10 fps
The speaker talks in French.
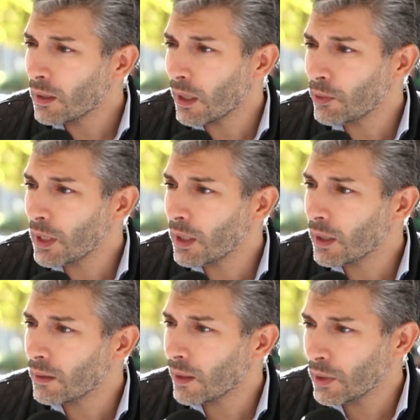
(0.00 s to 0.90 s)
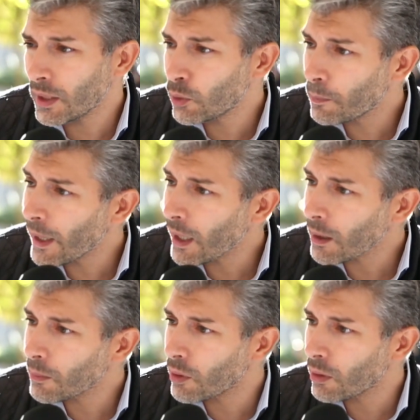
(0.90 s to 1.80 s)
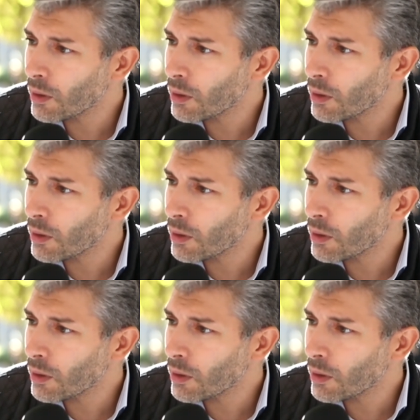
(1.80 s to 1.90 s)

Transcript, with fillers: la ville, la ville est superbe. Euh,